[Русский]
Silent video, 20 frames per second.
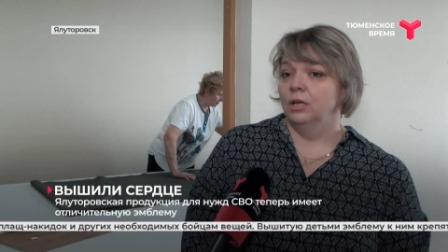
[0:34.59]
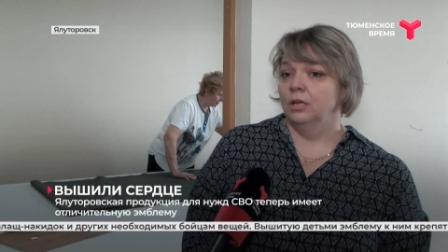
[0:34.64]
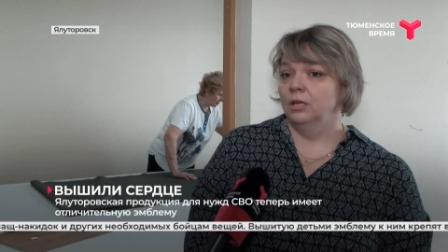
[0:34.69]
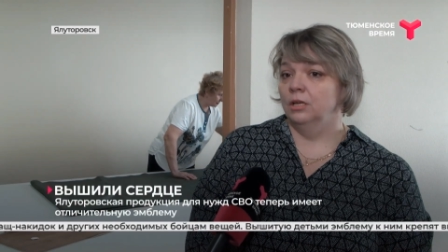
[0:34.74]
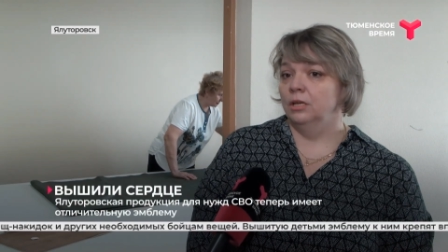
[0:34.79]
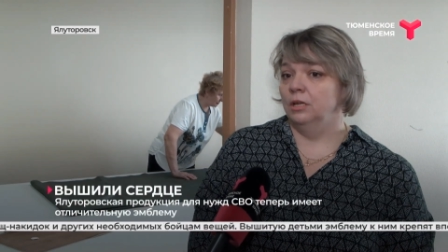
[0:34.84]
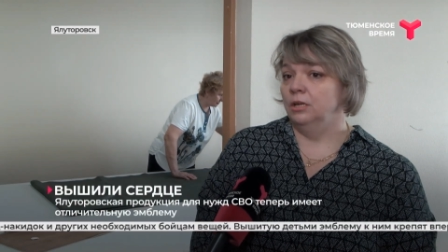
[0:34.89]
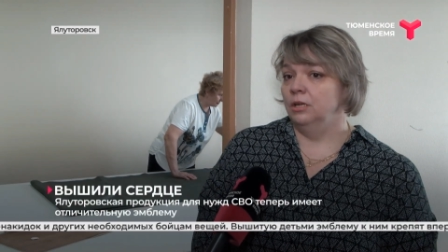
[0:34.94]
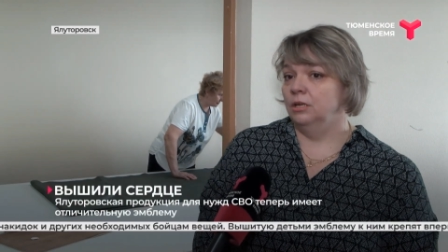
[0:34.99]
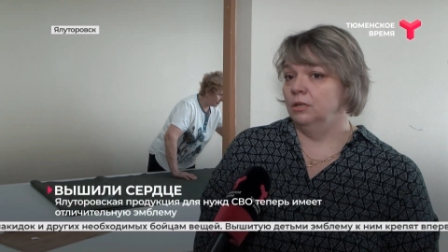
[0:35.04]

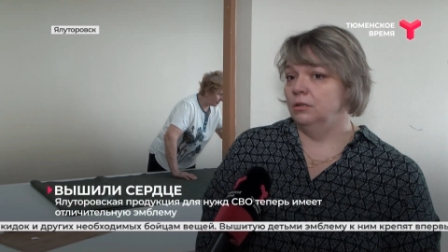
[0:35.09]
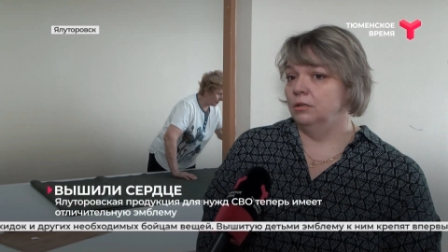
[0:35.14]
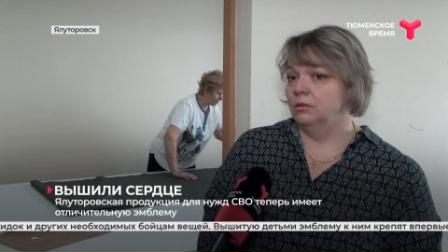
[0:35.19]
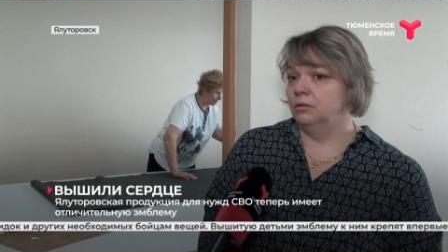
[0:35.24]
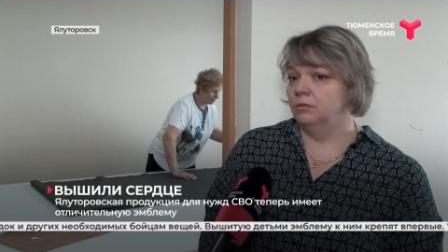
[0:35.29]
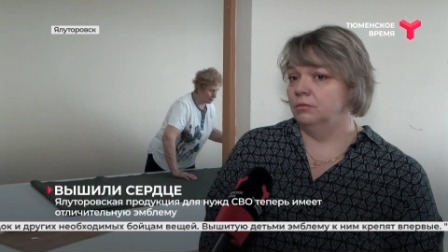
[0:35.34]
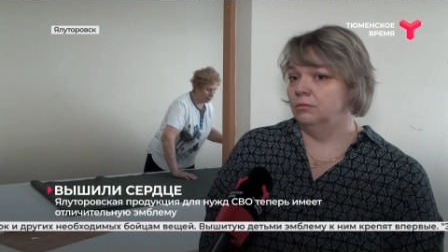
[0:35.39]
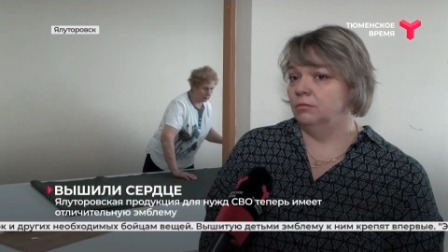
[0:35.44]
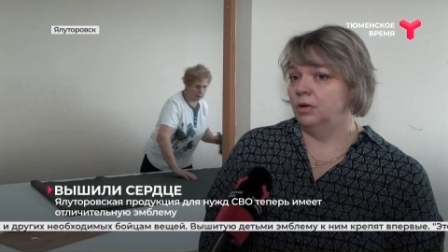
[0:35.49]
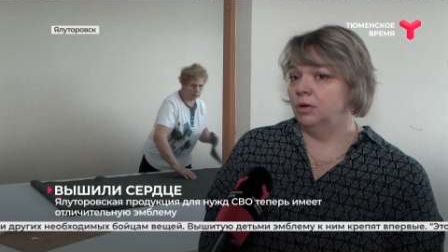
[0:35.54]
и
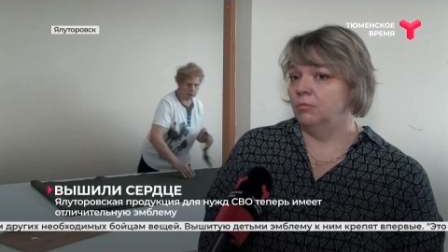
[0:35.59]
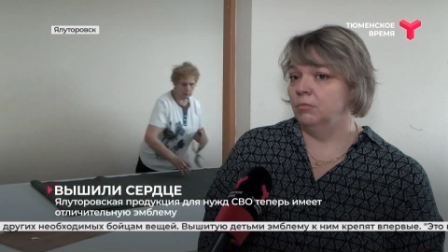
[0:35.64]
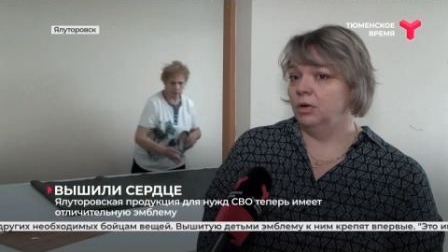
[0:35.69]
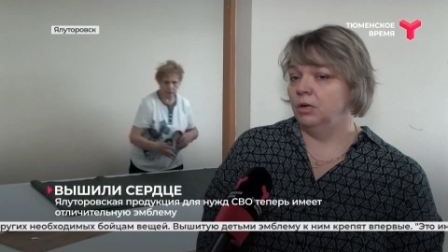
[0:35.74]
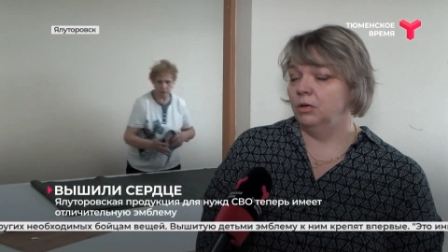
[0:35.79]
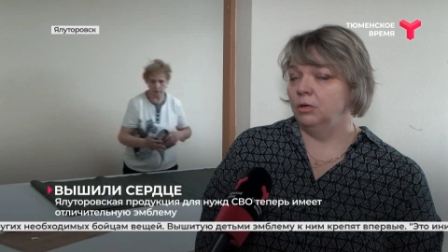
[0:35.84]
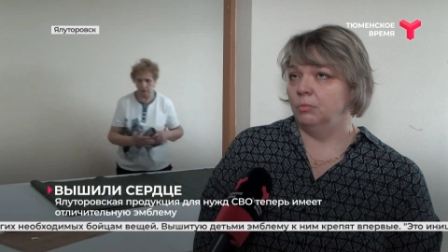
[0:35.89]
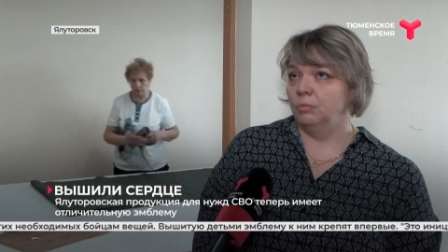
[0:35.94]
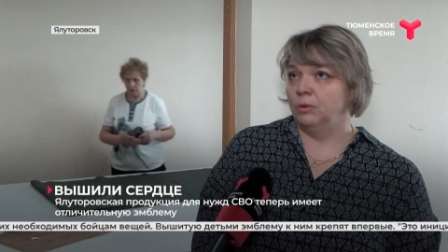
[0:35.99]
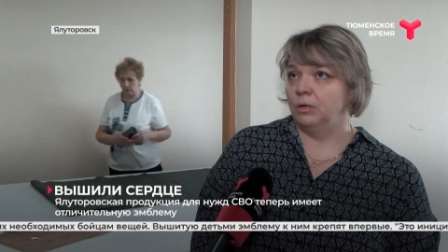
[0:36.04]
э, в
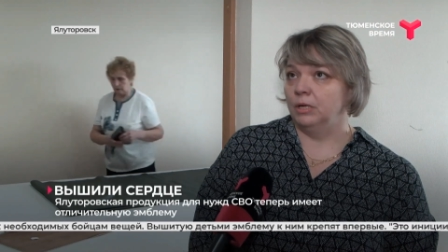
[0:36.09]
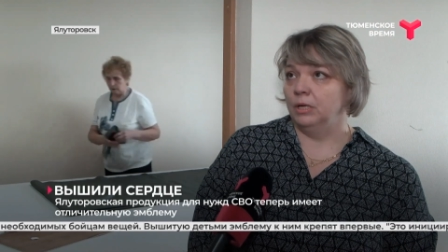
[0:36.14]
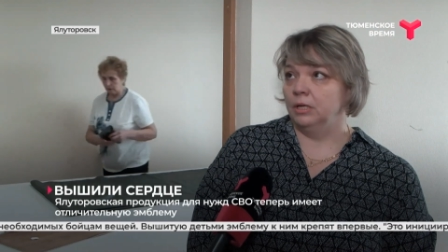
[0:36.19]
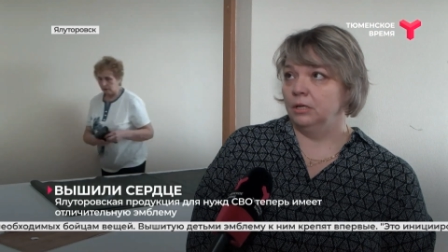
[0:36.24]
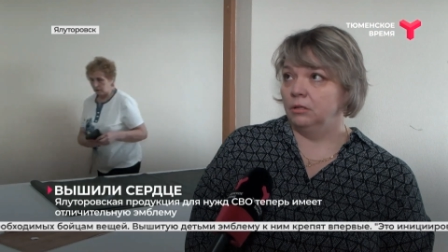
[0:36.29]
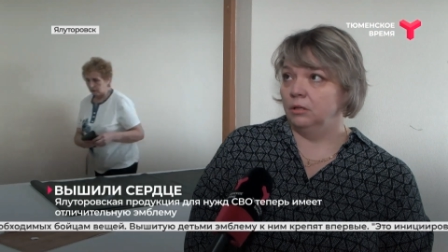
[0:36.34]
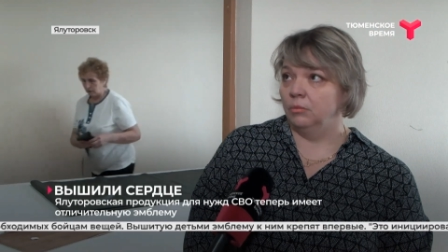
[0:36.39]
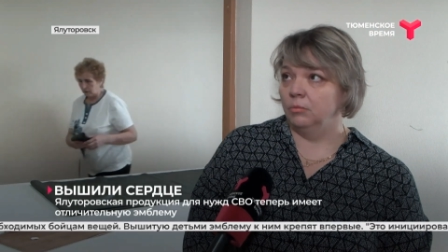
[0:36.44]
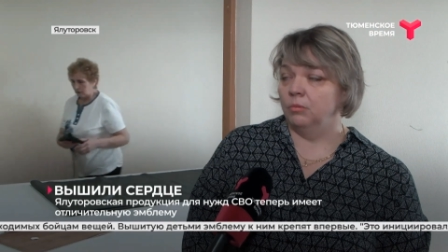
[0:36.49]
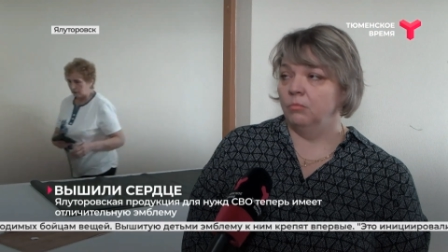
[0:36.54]
рамках
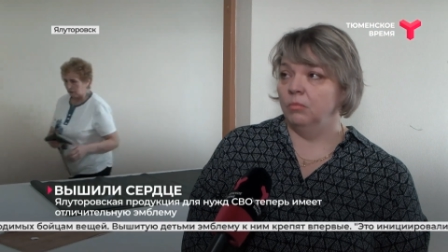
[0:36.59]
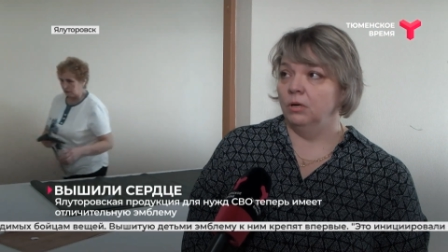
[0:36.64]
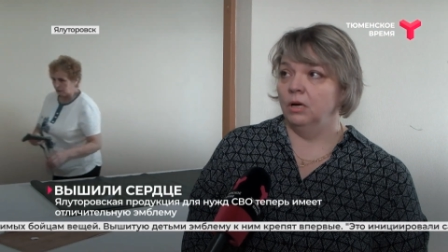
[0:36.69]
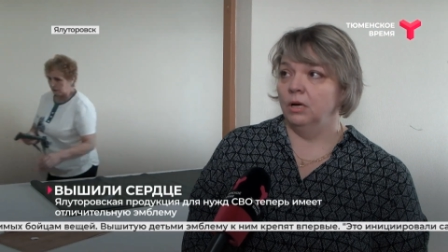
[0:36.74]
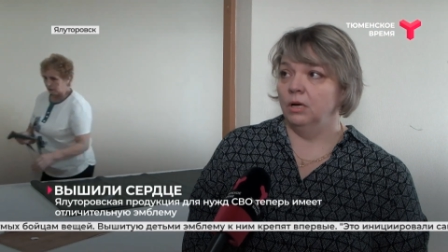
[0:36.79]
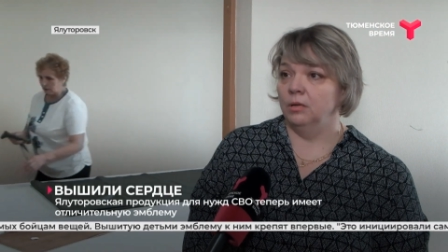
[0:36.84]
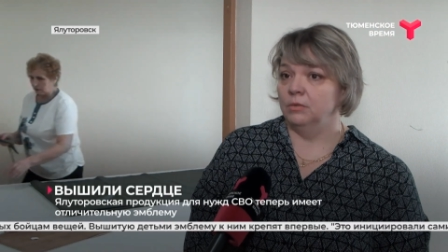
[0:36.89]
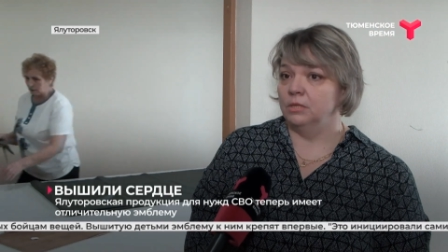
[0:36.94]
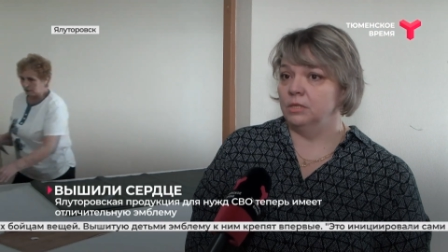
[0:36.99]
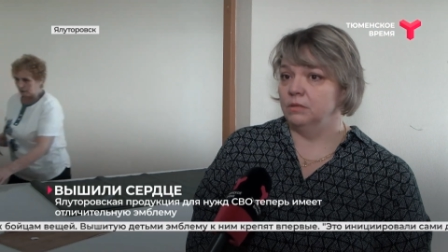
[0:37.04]
проекта
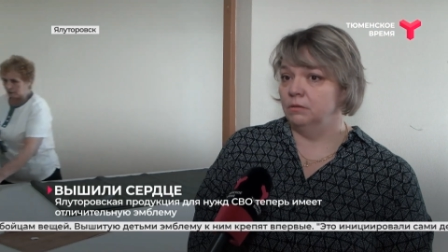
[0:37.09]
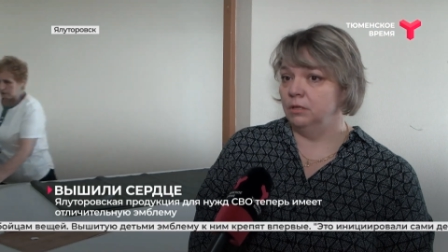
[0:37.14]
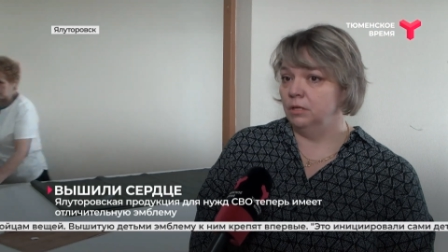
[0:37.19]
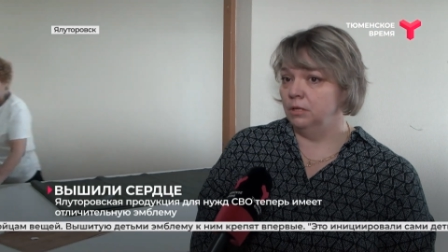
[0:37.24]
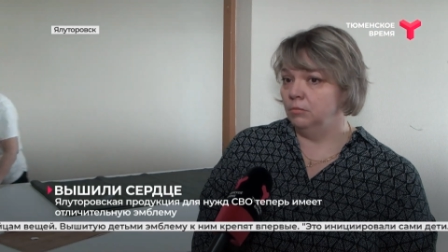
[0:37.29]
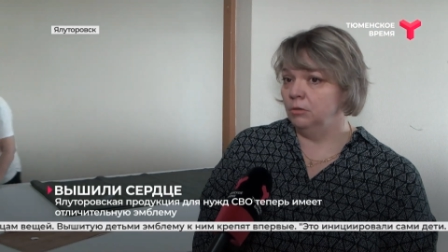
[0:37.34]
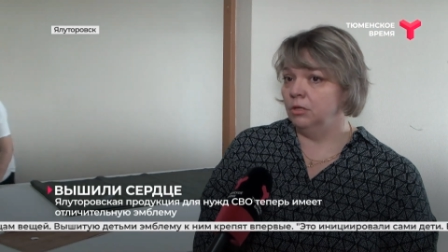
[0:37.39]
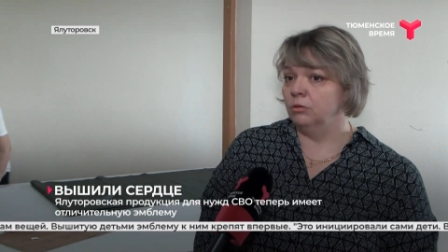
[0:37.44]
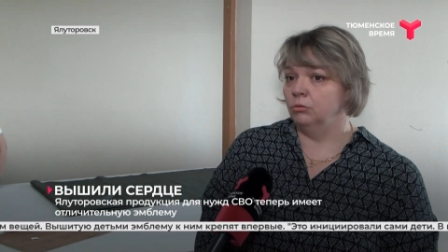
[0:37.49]
«Помогаем своим»,